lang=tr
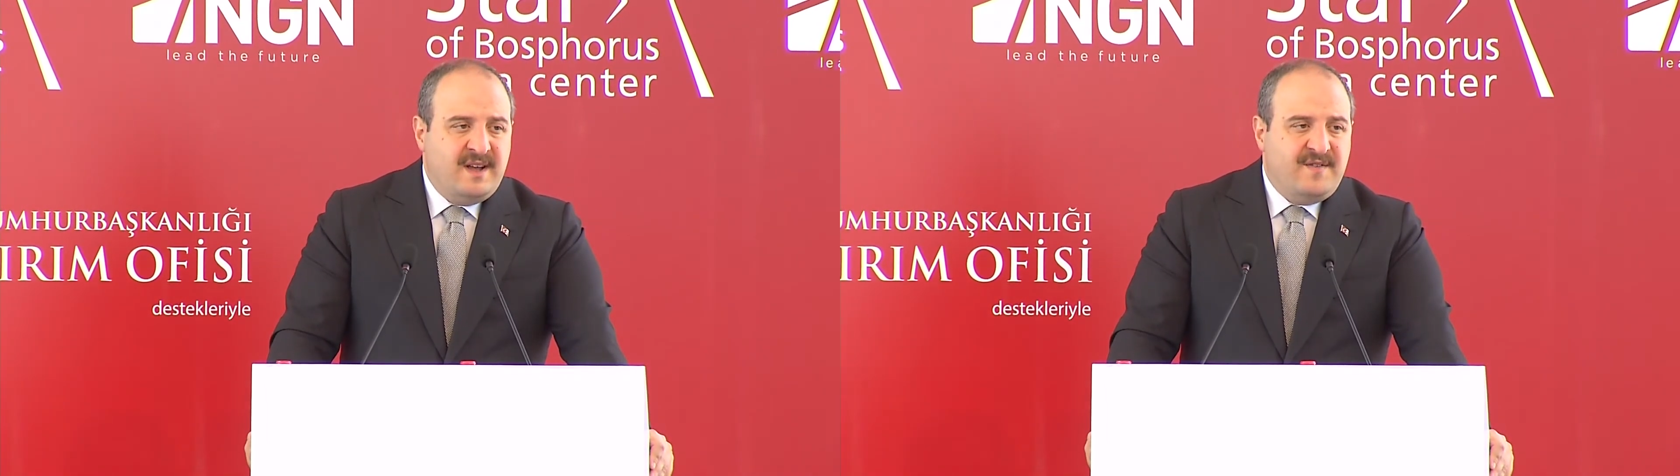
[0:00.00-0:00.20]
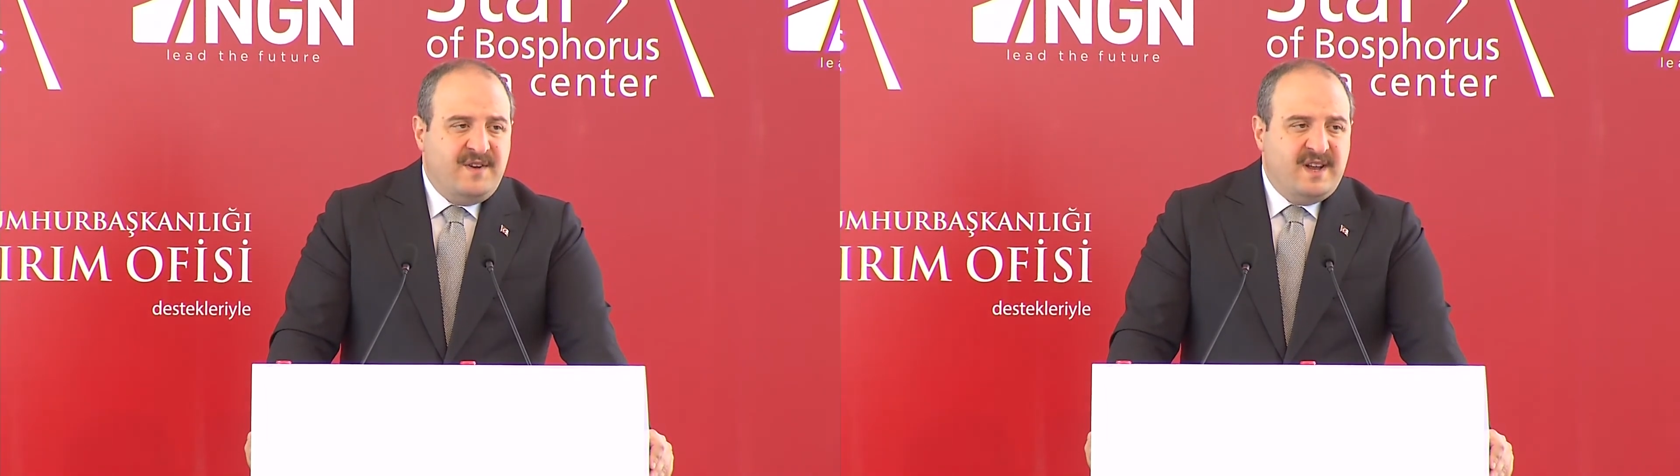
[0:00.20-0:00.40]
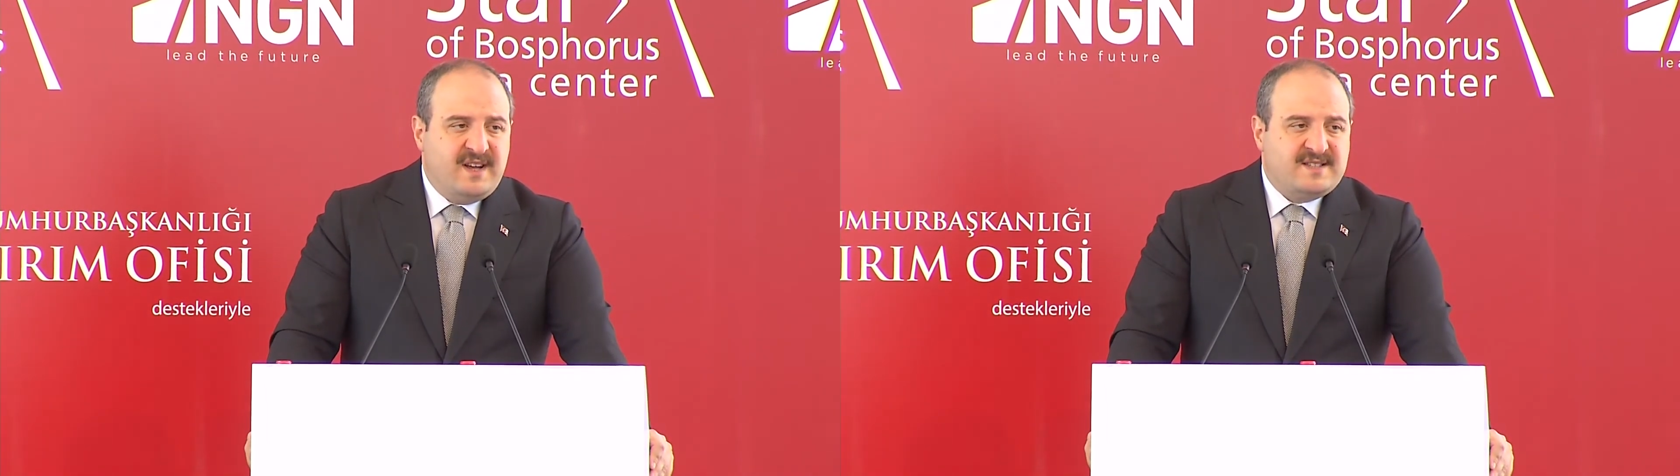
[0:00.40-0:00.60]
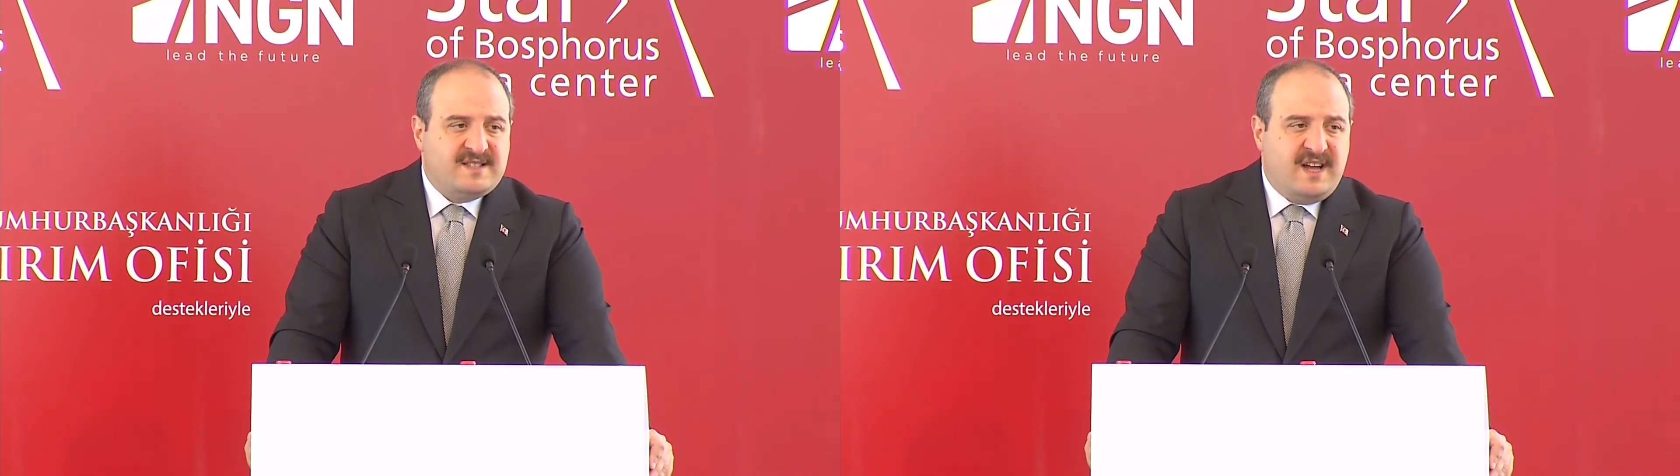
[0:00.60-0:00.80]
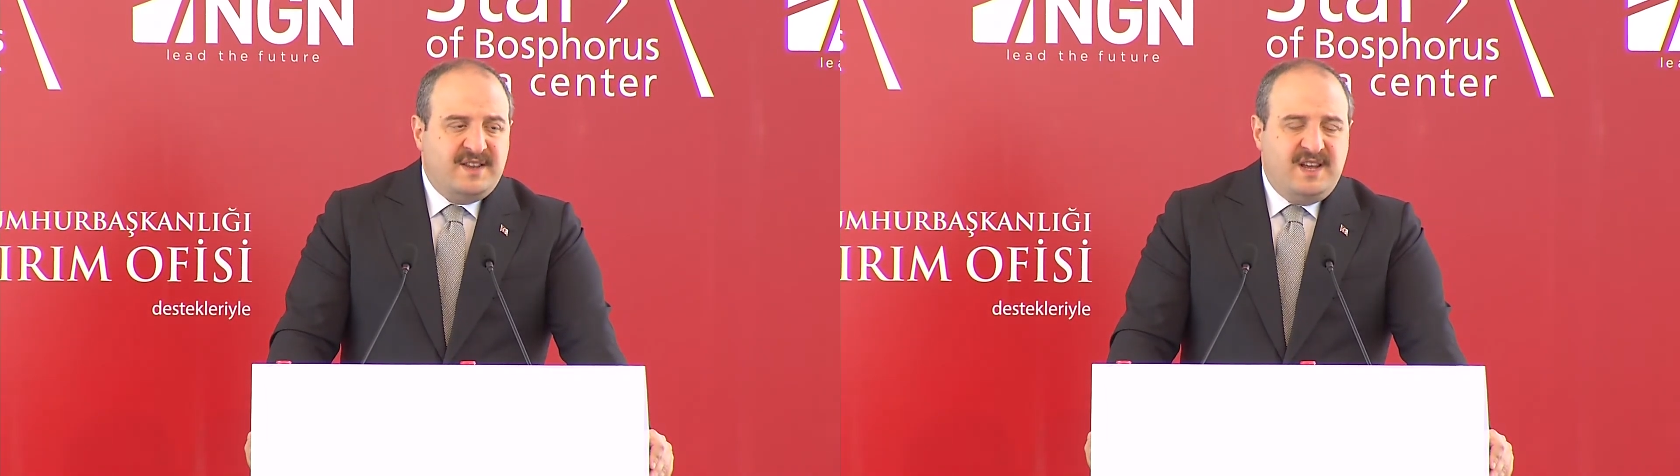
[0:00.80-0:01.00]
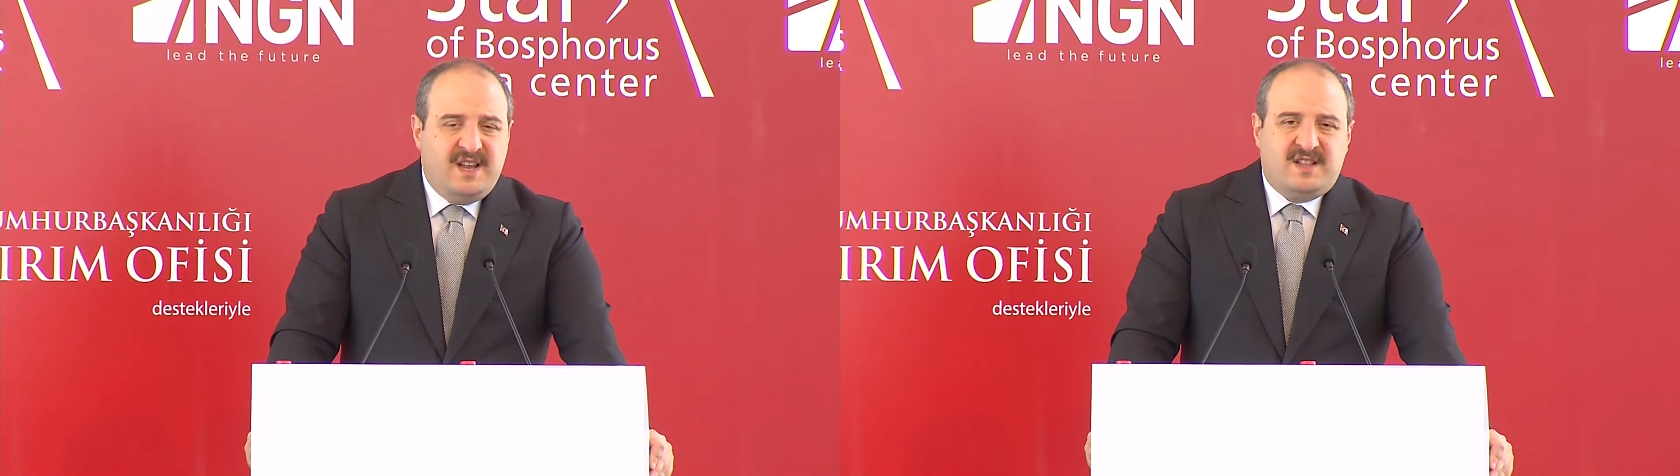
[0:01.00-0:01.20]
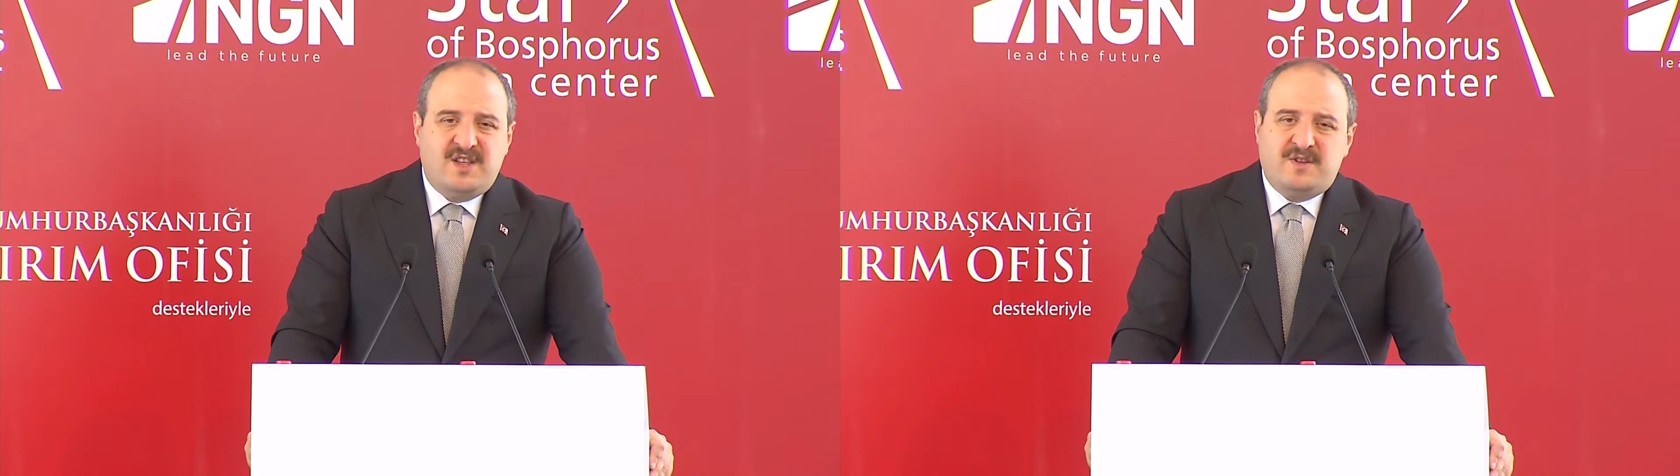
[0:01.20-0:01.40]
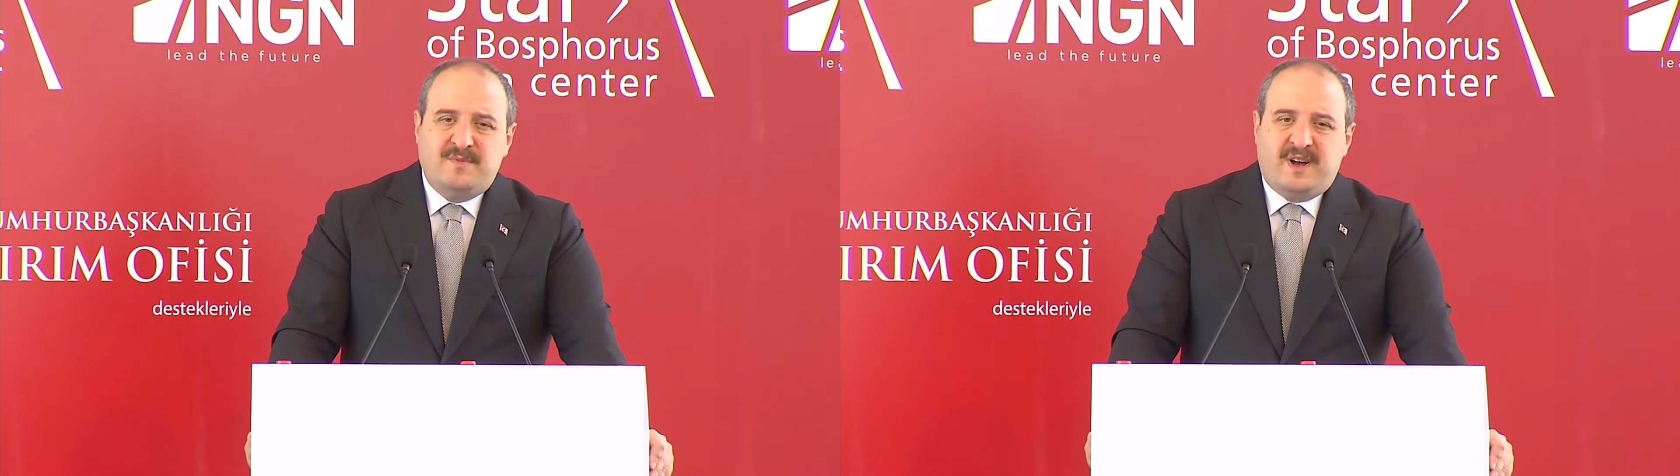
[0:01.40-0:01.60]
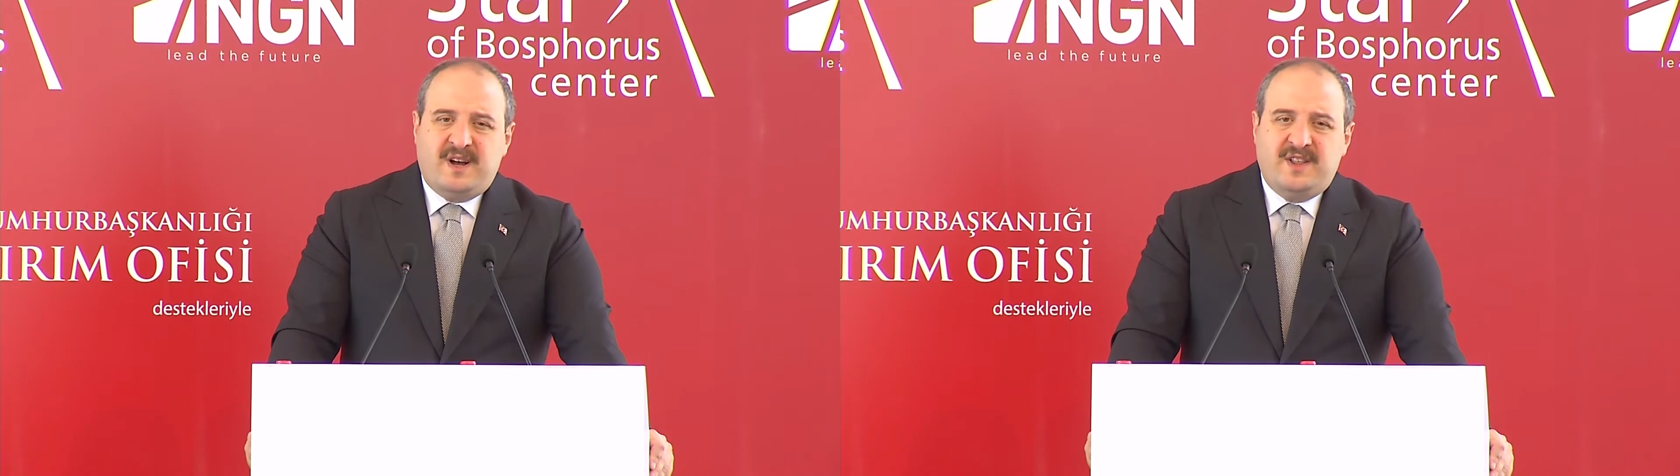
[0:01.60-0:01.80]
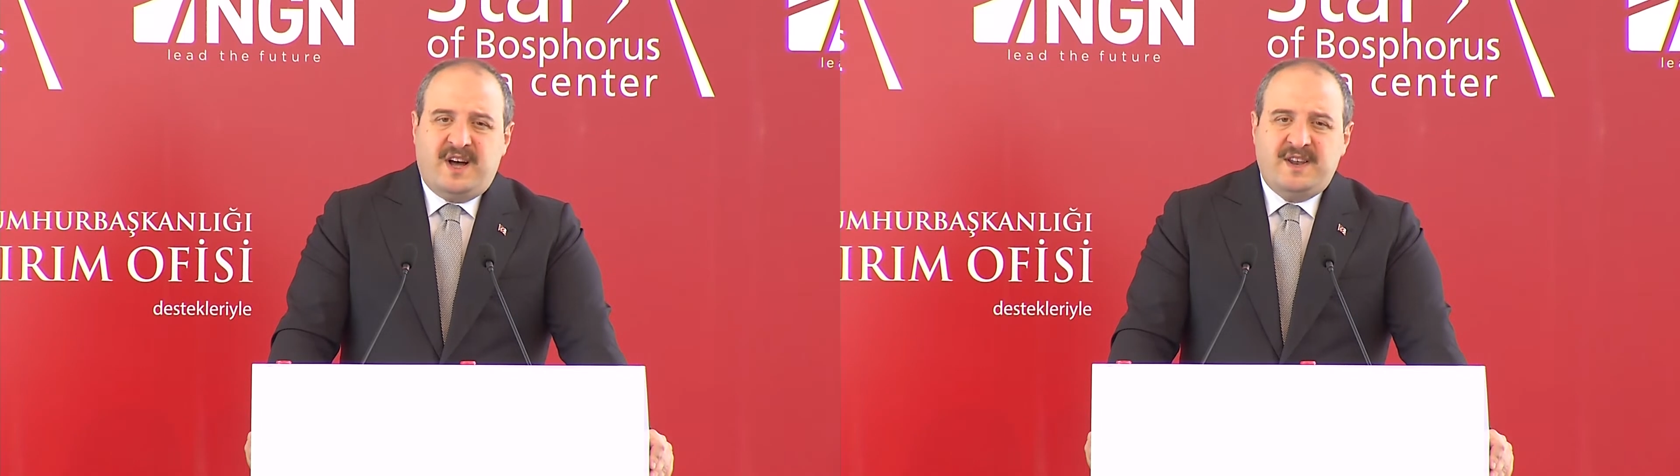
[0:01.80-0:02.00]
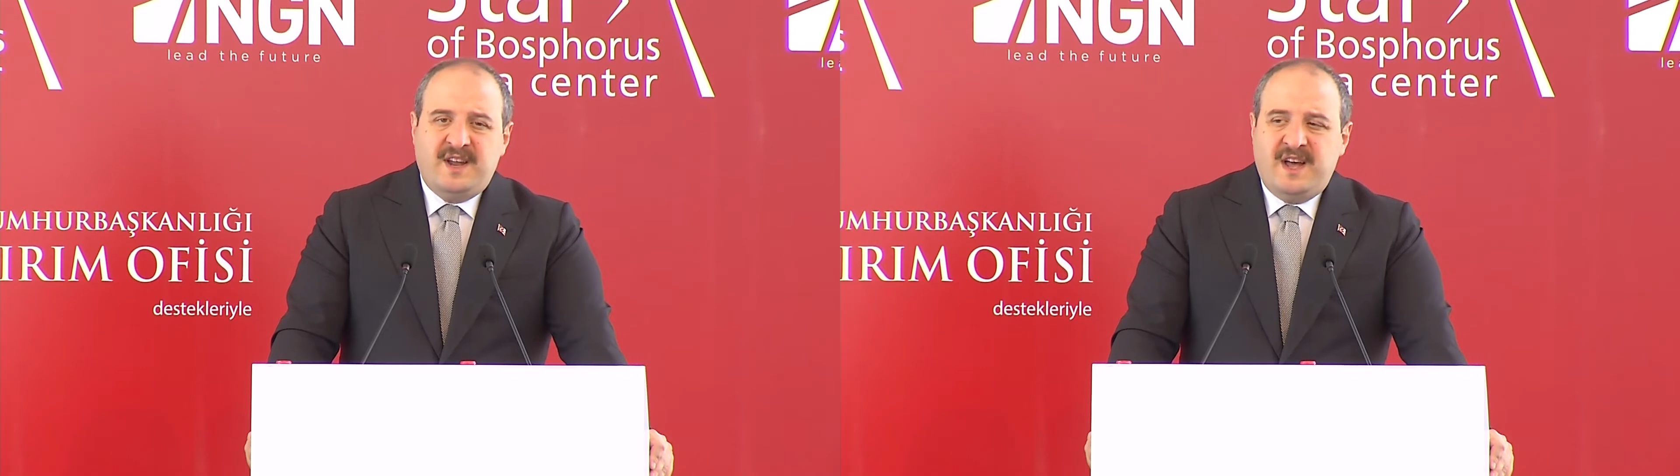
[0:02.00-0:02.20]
finanstan iletişime kadar